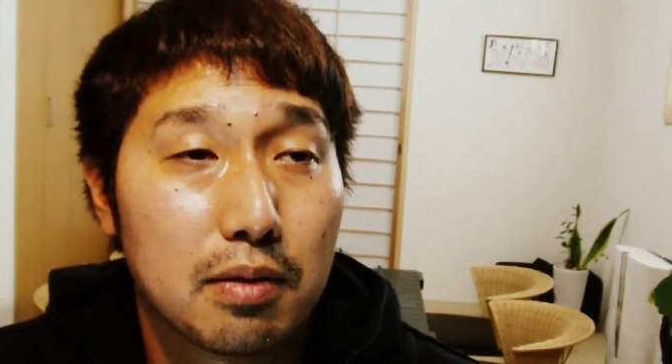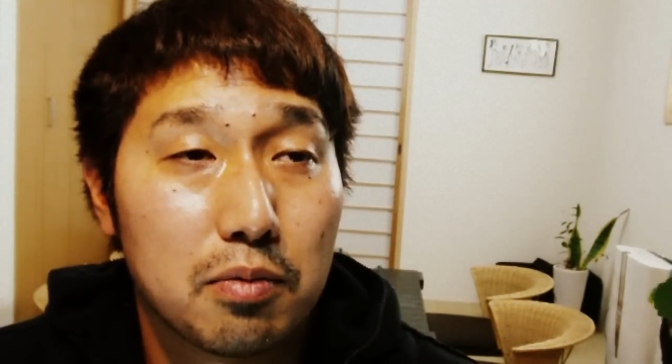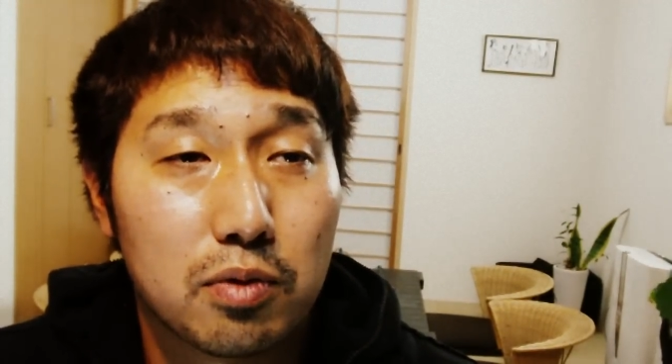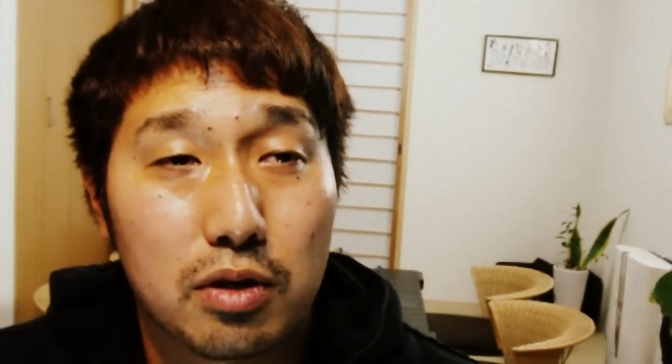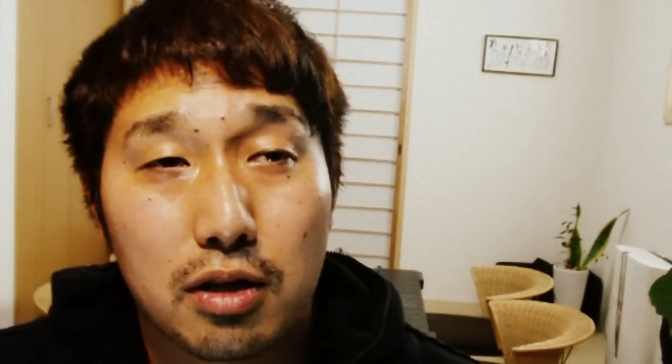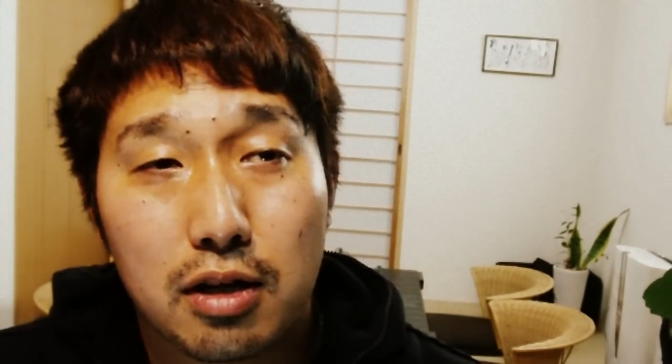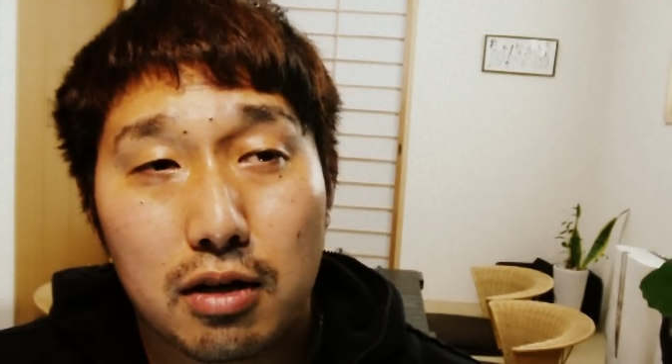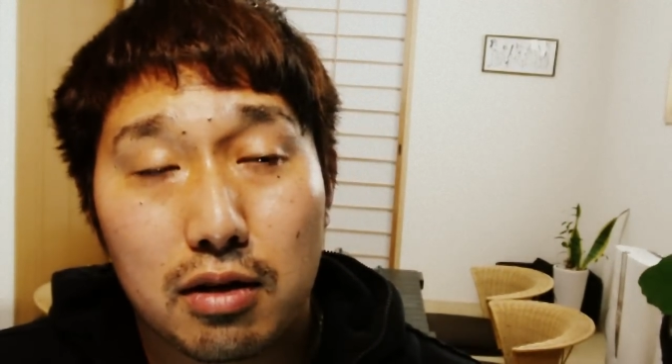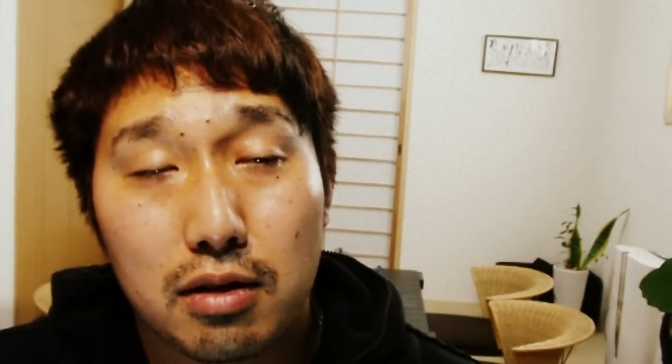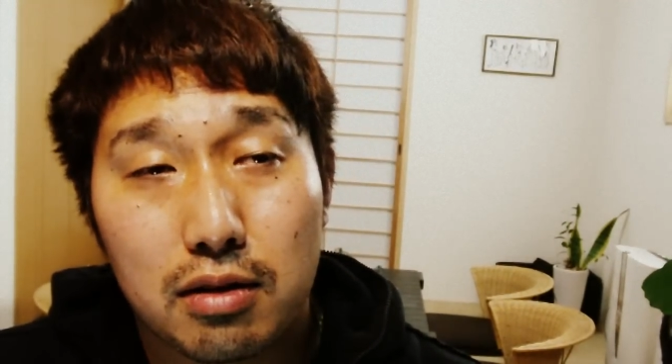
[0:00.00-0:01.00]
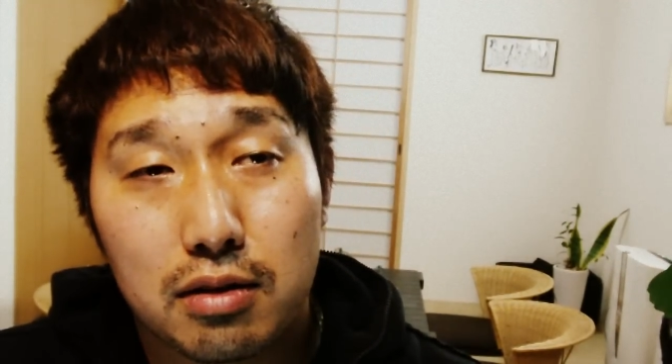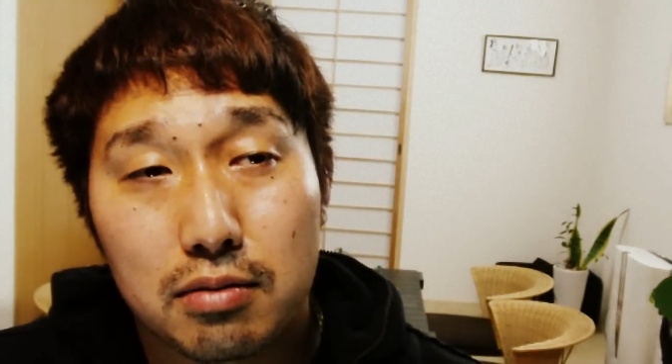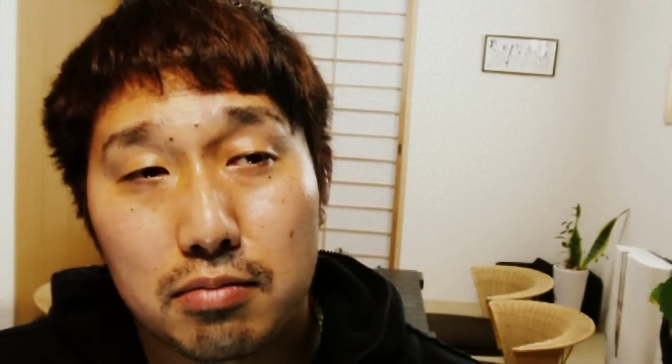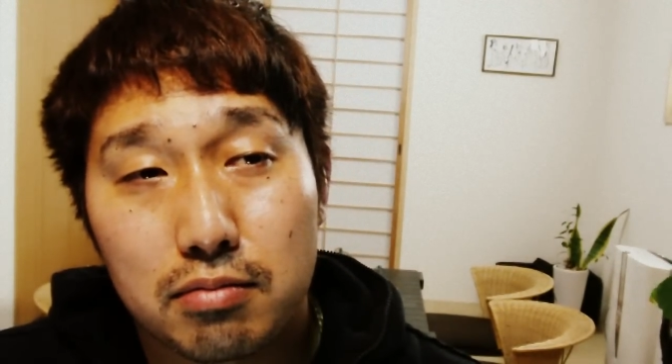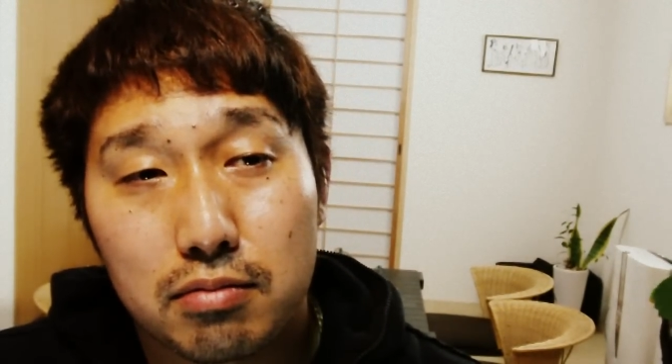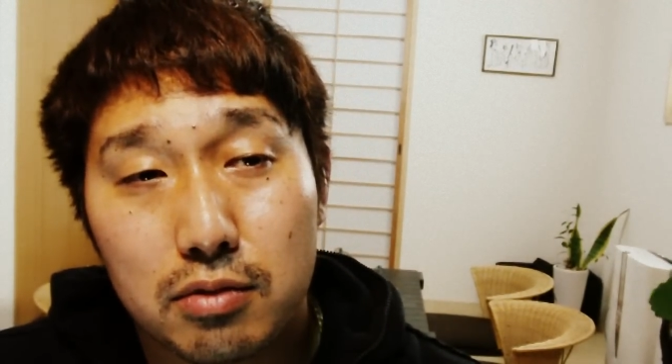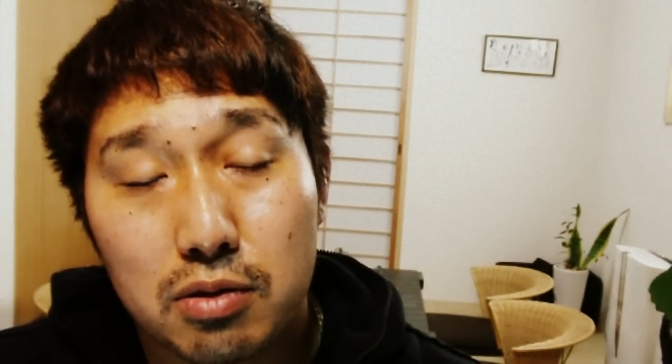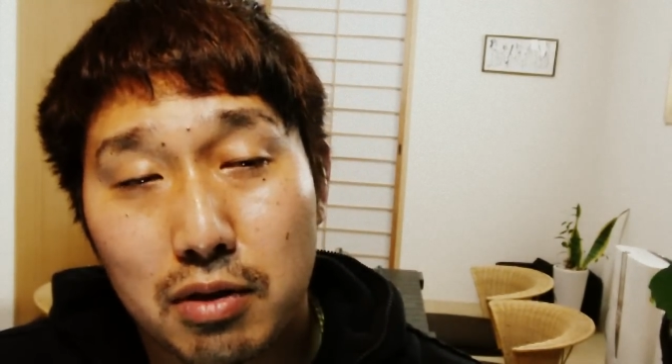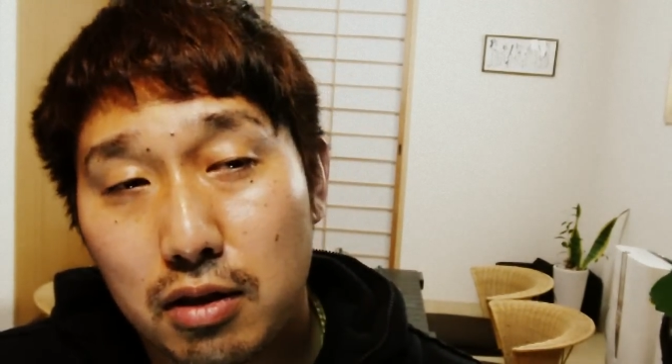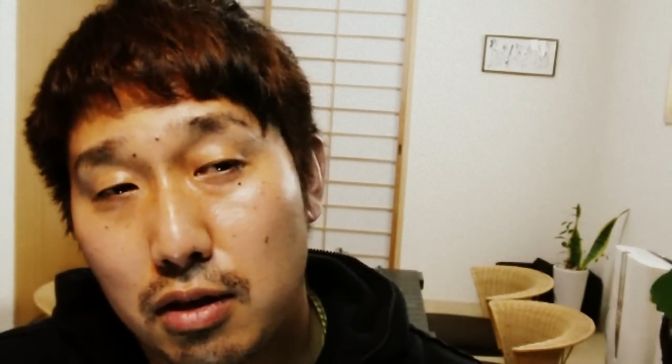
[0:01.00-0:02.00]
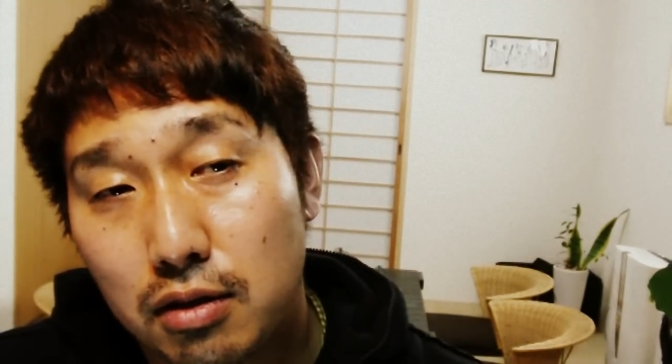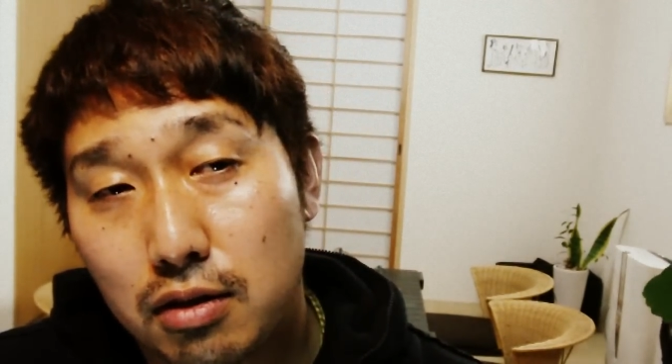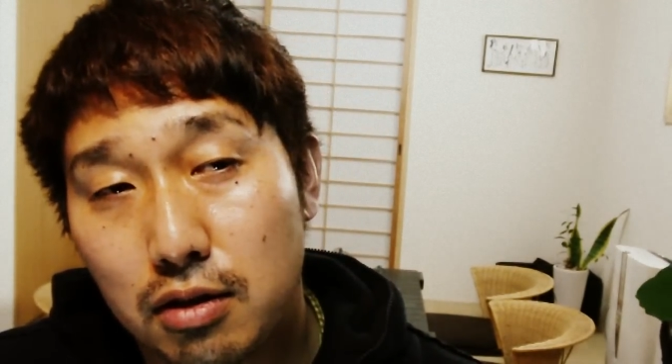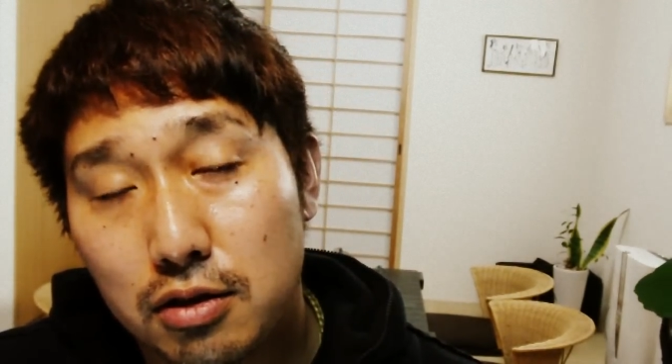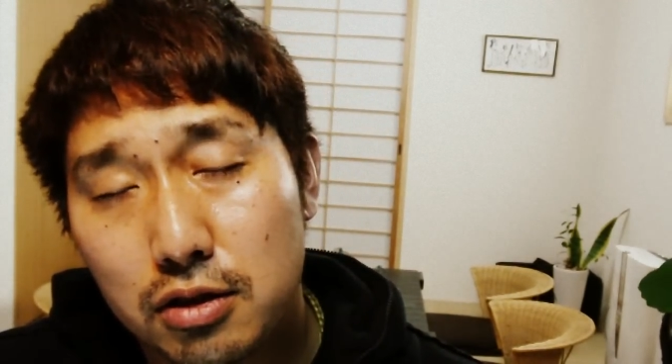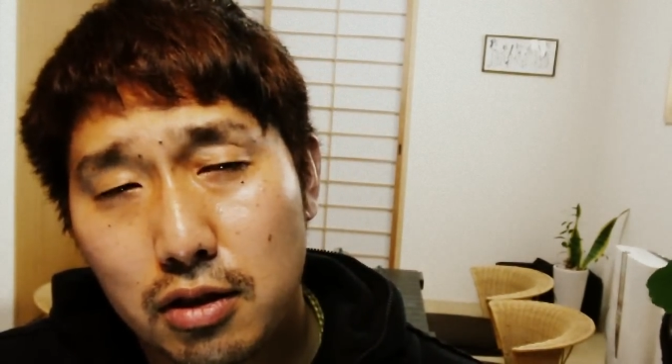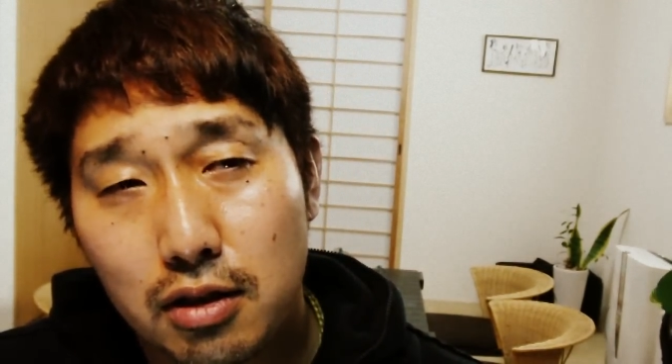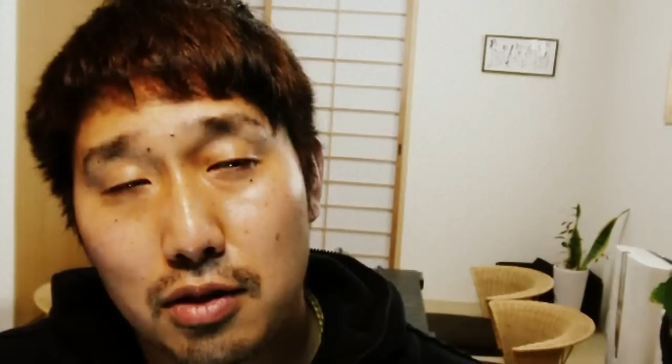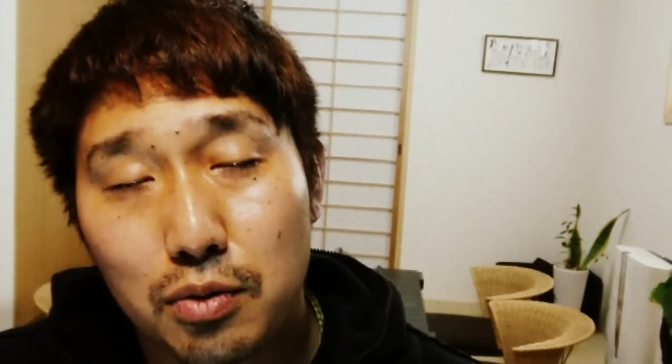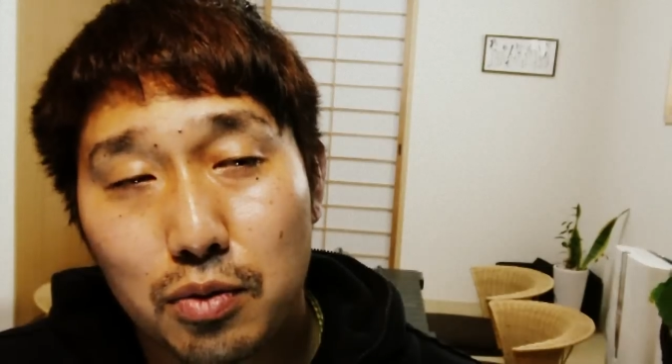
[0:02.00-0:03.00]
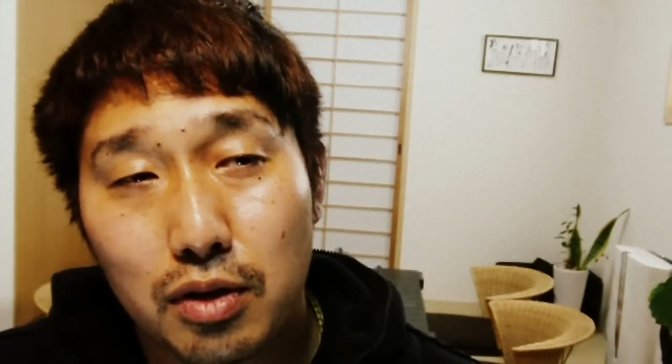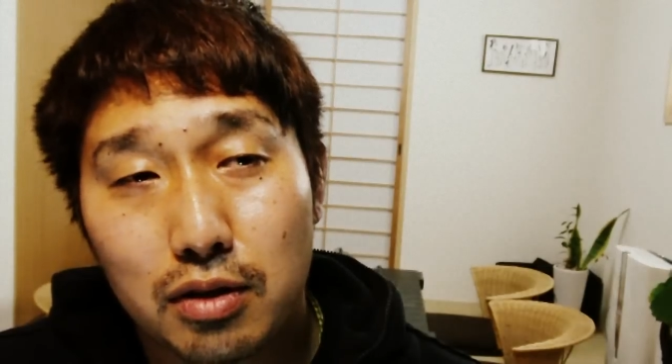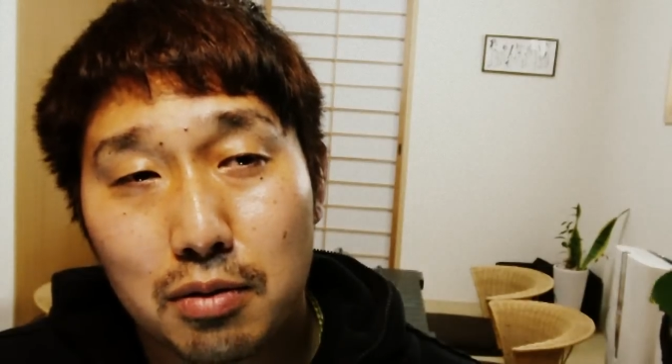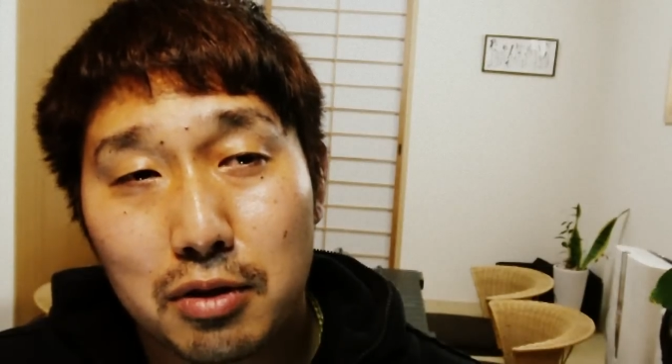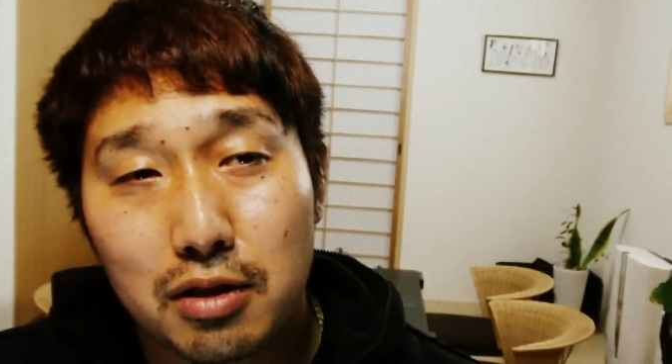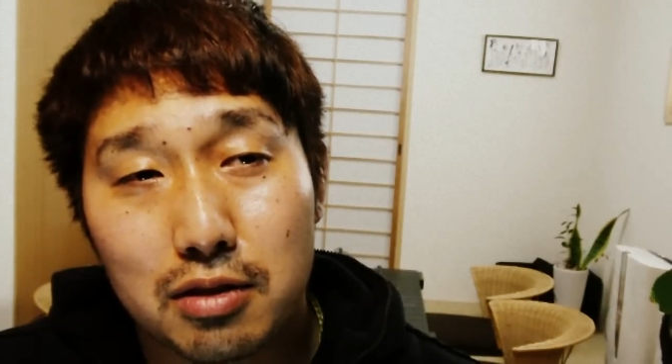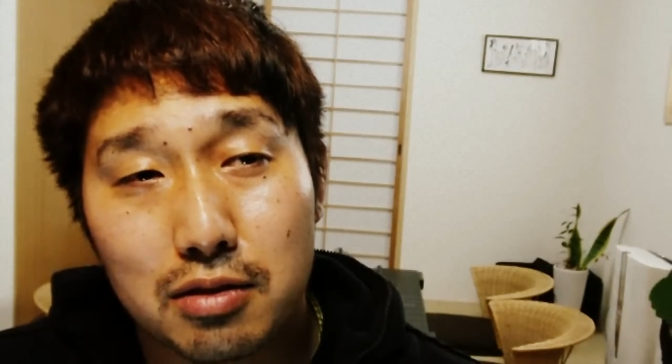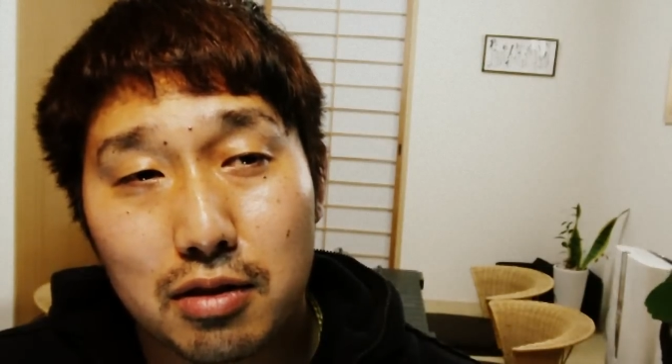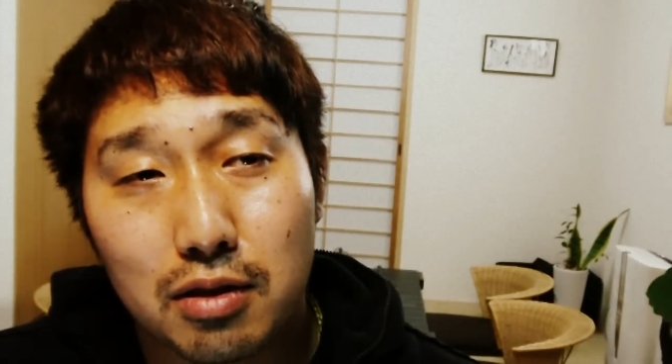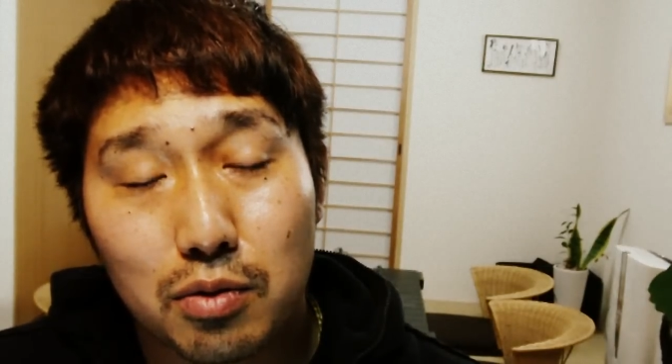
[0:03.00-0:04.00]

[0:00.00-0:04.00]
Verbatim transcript: もうなんか、うん、つまんなかったり、1年間いろいろやってみてですね、